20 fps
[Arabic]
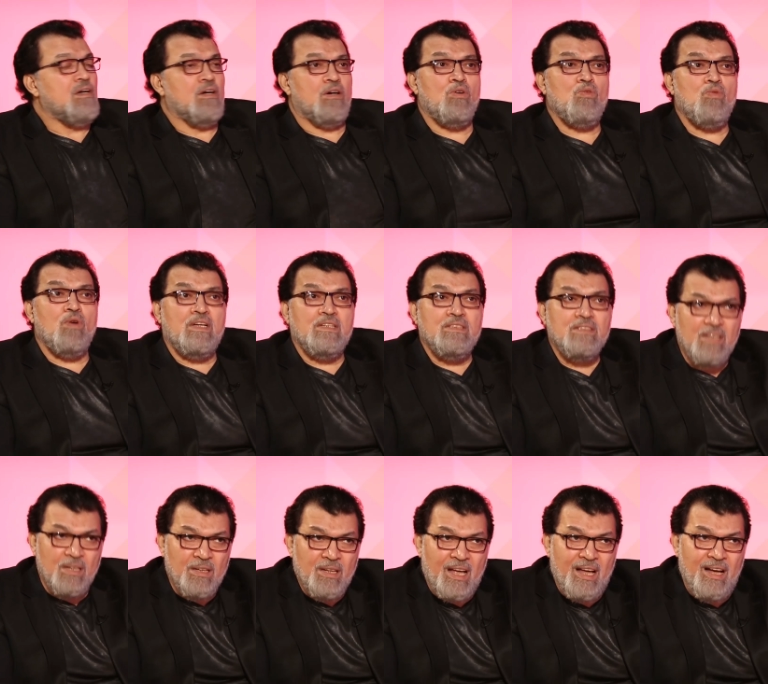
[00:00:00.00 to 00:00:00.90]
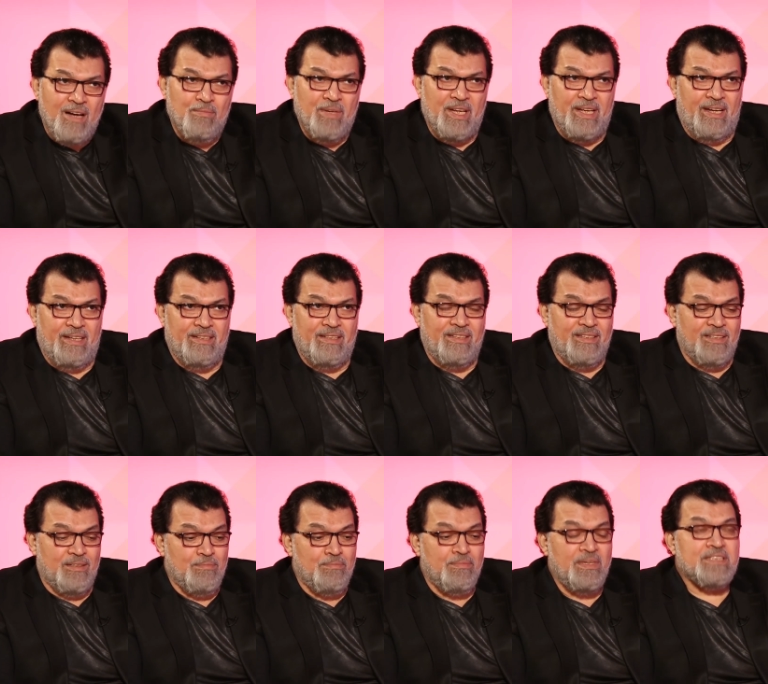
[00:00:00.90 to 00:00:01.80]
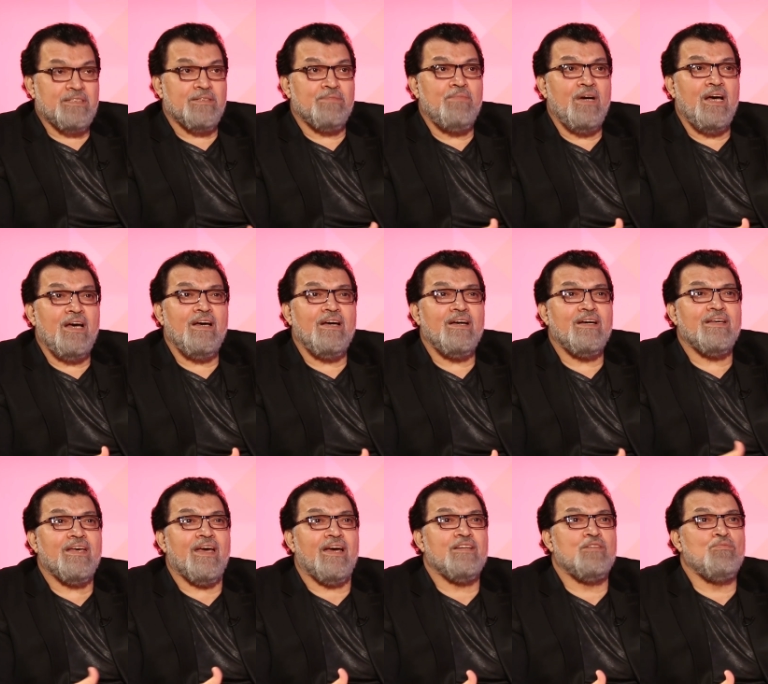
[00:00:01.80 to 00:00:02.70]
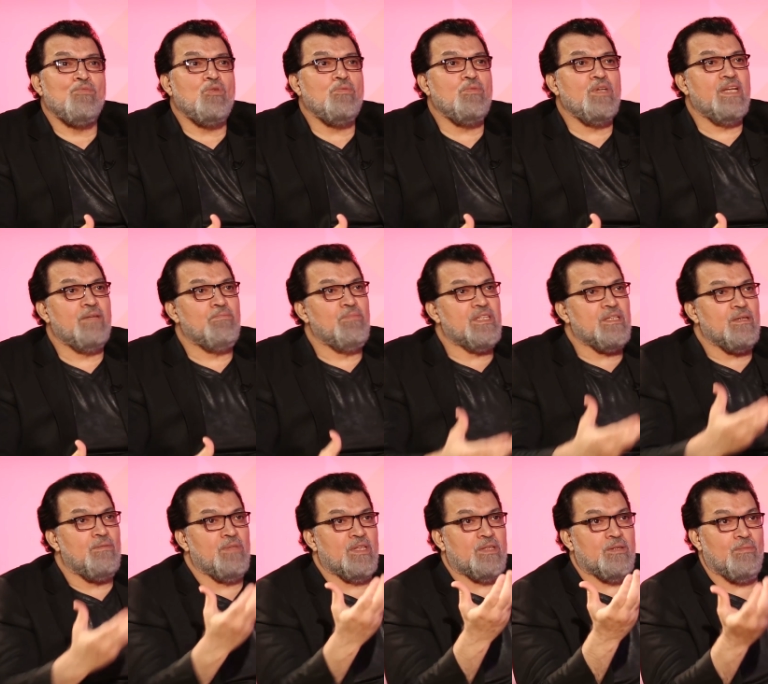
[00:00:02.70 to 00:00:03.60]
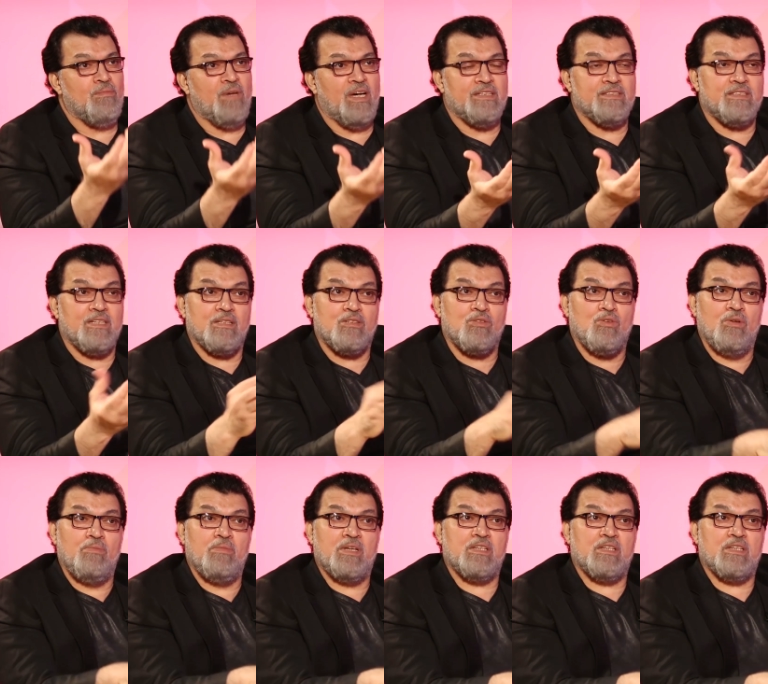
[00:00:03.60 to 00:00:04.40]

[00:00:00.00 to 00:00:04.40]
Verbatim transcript: هو عنده خامه يعني أه. بس ما يعني مو من مثل مثل ما انت تقول